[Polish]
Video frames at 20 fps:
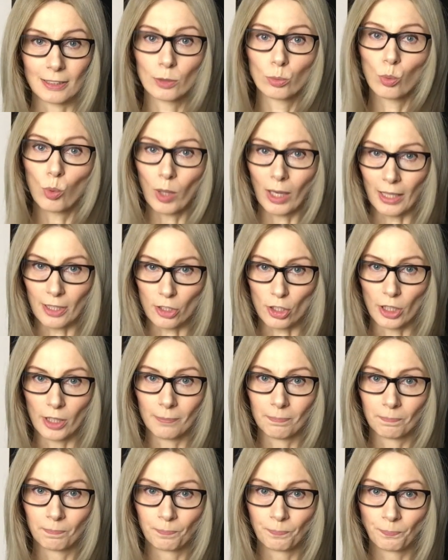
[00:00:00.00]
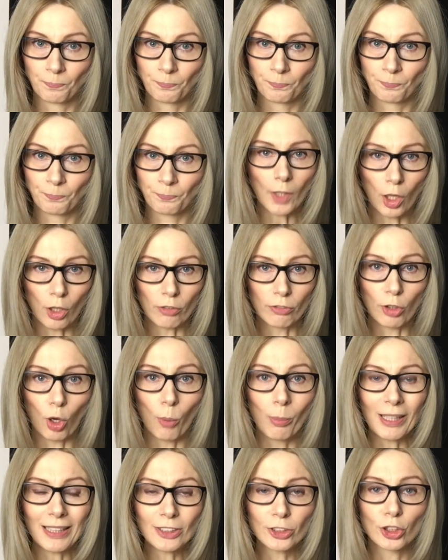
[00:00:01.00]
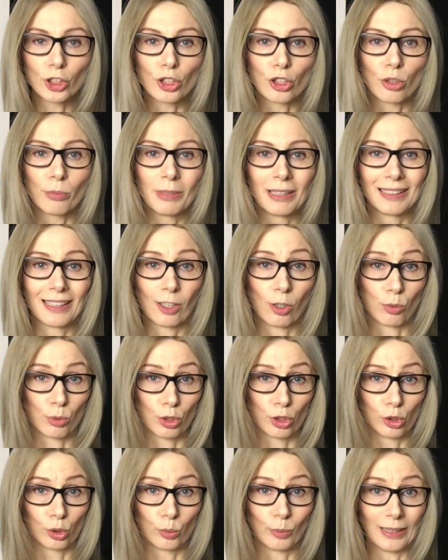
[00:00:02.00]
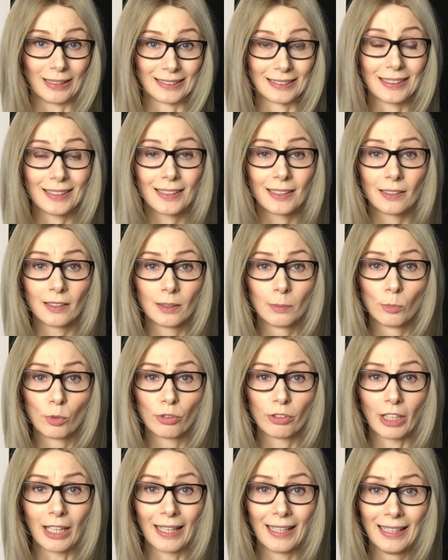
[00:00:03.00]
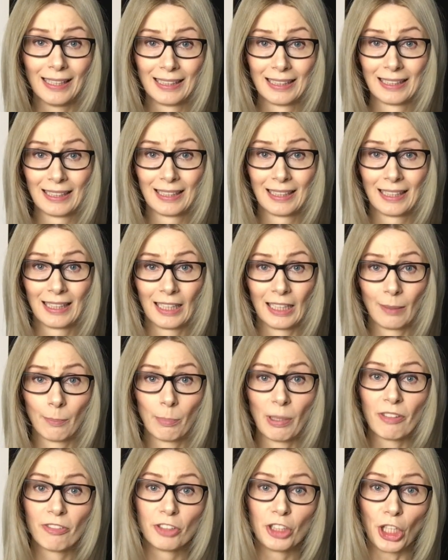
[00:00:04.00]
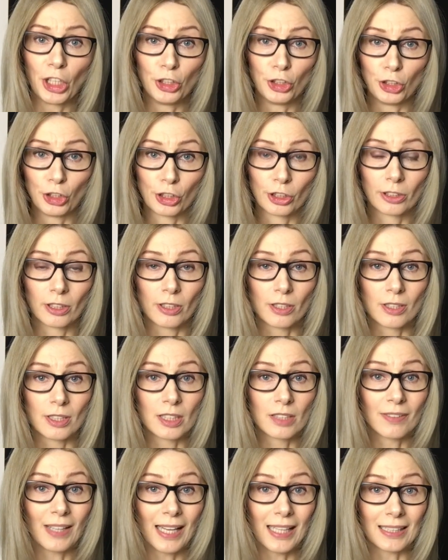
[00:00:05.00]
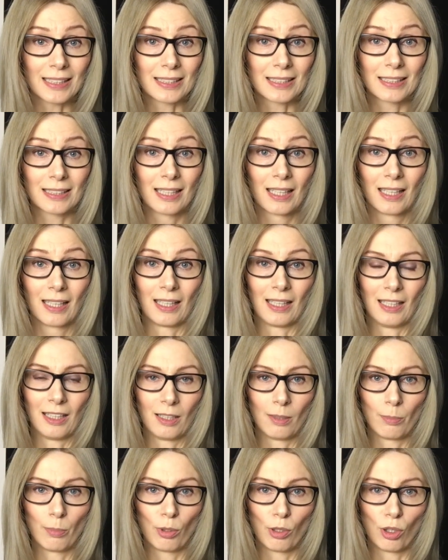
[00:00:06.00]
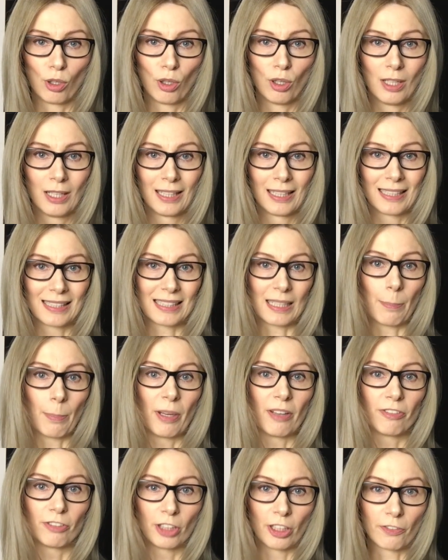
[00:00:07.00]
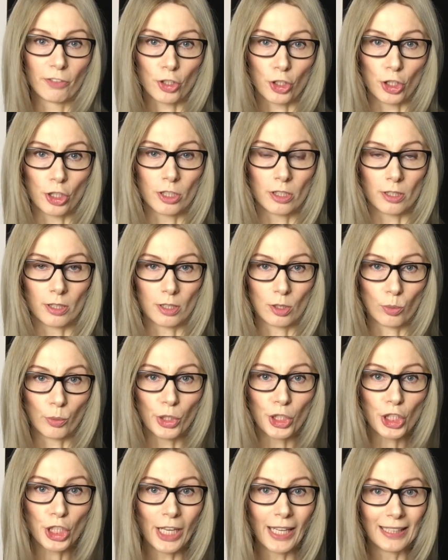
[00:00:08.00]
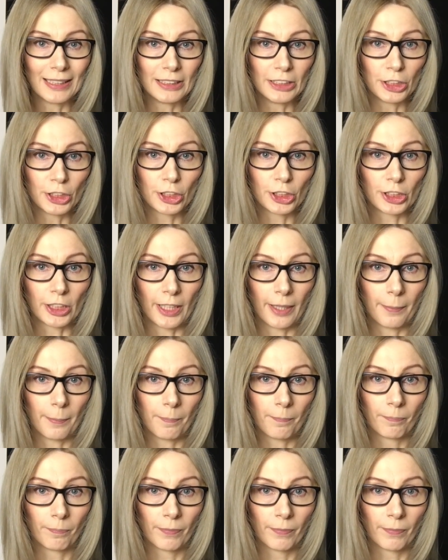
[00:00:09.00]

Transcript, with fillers: słuchacza. Wyobraźcie sobie taką sytuację, kiedy mówię: Pewnie nikt z Was, albo zapewne wszyscy słyszeliście.